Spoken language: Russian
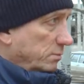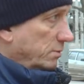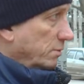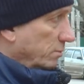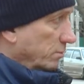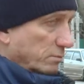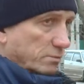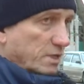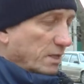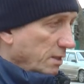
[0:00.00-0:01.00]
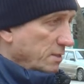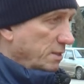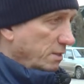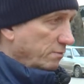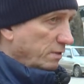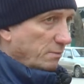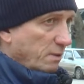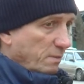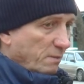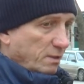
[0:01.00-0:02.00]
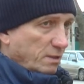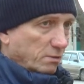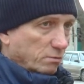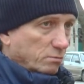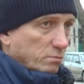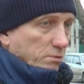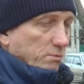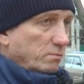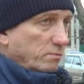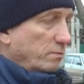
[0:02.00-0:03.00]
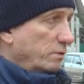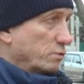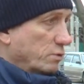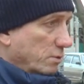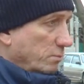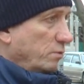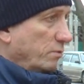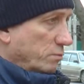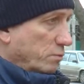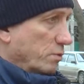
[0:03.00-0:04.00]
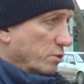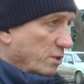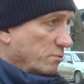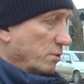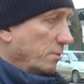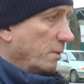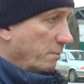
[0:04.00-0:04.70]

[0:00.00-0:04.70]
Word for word: ну, согласия в этом направлении, то мы вынуждены будем все решать в судебном